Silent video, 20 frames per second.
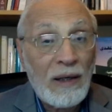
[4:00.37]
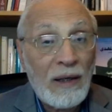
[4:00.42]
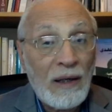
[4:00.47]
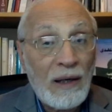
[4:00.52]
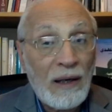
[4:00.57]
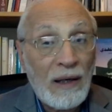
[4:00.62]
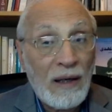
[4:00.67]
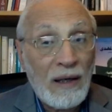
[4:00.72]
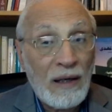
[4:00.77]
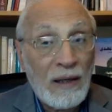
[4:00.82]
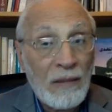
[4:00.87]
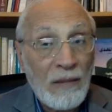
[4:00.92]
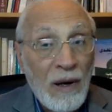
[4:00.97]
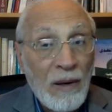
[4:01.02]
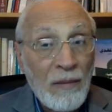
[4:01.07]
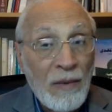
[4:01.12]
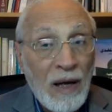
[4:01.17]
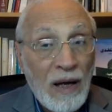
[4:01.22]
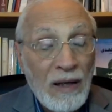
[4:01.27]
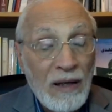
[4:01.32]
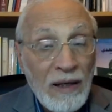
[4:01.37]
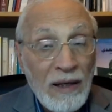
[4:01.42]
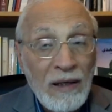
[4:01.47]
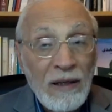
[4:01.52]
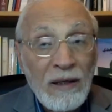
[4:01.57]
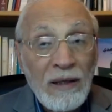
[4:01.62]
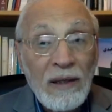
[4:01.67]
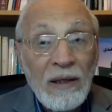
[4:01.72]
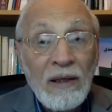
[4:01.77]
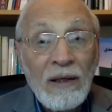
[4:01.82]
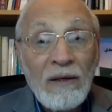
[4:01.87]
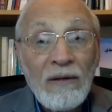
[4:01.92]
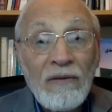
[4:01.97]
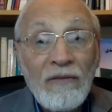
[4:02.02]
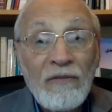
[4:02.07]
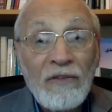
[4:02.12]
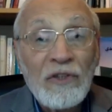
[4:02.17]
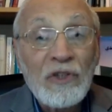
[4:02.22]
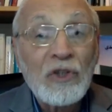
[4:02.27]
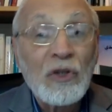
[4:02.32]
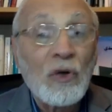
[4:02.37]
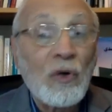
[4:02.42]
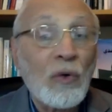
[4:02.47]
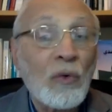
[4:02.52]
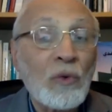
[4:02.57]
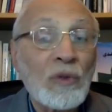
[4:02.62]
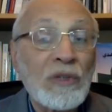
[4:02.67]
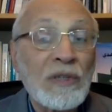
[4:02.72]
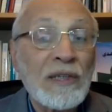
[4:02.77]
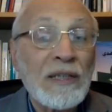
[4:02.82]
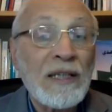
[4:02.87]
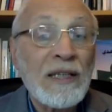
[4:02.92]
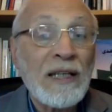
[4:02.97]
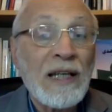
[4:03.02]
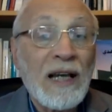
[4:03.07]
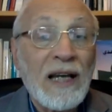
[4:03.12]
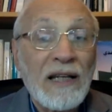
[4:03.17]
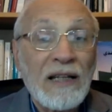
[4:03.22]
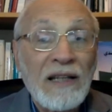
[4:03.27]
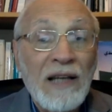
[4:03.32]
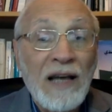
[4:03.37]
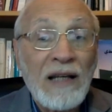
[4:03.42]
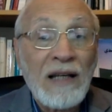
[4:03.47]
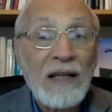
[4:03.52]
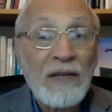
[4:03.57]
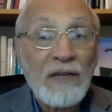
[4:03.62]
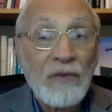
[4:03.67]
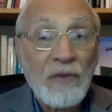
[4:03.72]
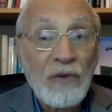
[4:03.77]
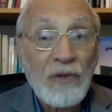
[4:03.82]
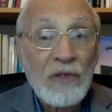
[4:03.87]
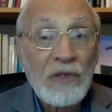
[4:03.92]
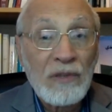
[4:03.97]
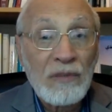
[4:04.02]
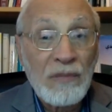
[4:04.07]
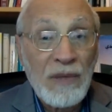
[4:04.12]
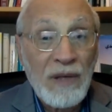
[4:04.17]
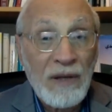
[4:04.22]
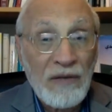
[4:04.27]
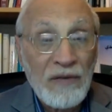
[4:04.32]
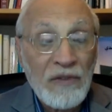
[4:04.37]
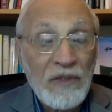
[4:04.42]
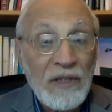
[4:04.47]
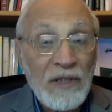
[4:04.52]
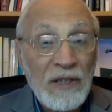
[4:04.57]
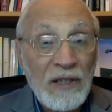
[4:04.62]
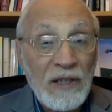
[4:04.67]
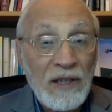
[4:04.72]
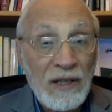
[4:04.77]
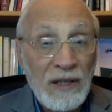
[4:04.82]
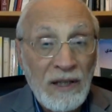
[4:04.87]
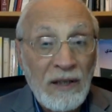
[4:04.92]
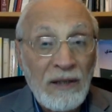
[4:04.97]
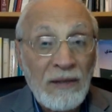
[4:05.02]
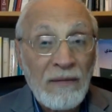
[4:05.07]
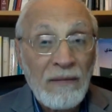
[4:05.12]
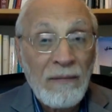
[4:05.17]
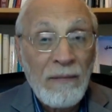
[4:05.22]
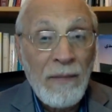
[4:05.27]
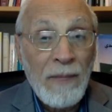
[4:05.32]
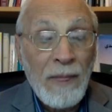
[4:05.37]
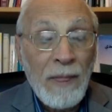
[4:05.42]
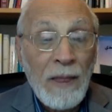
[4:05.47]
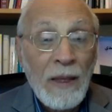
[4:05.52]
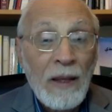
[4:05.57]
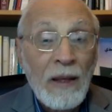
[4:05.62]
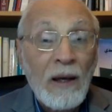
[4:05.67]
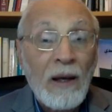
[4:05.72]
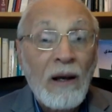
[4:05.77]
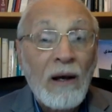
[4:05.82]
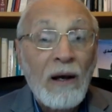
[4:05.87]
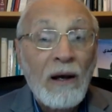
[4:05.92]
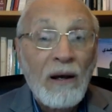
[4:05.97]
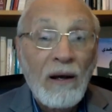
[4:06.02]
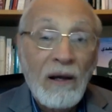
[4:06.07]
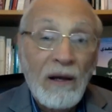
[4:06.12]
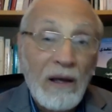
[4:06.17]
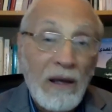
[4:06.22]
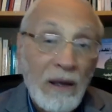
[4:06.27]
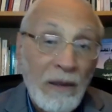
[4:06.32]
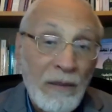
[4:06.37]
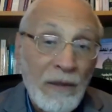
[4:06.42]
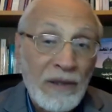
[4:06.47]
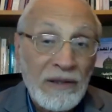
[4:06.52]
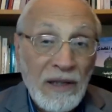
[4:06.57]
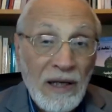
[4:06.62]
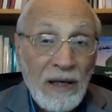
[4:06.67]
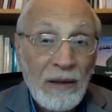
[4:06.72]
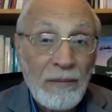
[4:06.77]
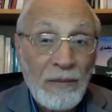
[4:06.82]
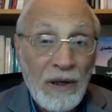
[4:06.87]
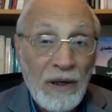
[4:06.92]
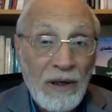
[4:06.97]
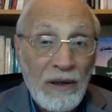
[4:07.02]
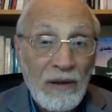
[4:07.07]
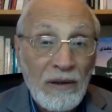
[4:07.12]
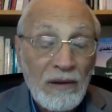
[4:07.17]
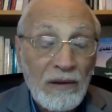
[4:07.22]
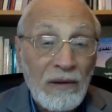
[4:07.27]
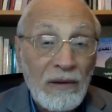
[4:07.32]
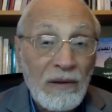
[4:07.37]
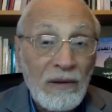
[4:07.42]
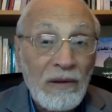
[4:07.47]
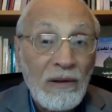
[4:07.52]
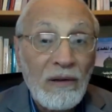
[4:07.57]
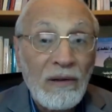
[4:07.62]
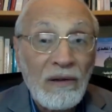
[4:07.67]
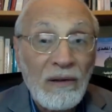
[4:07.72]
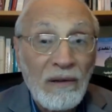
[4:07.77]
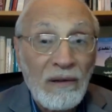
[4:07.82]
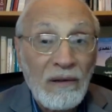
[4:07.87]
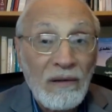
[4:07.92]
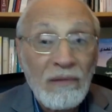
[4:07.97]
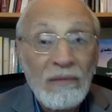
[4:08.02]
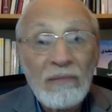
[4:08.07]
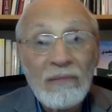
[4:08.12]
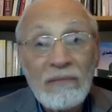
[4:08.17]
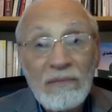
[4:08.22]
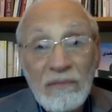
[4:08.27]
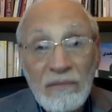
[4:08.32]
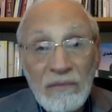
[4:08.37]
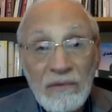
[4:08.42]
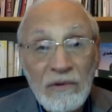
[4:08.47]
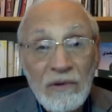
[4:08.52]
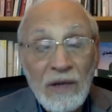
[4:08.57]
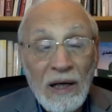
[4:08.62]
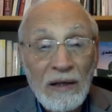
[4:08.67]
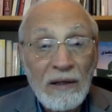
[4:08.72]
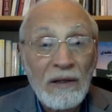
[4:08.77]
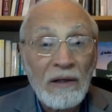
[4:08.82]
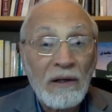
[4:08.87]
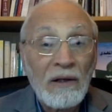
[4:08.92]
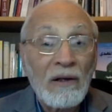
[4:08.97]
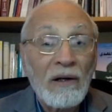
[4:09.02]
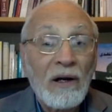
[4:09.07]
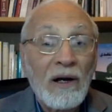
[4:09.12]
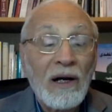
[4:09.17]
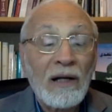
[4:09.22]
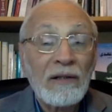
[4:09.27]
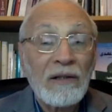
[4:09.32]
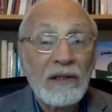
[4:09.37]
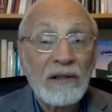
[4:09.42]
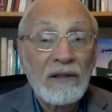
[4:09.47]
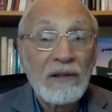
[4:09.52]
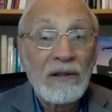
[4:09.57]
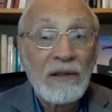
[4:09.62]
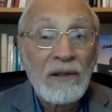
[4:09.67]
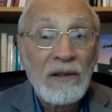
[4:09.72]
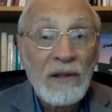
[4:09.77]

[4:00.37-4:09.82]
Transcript: آآ آه، الإمام علي في الشخوص لقتال الفرس بنفسه كما طلب آه، يعني قادة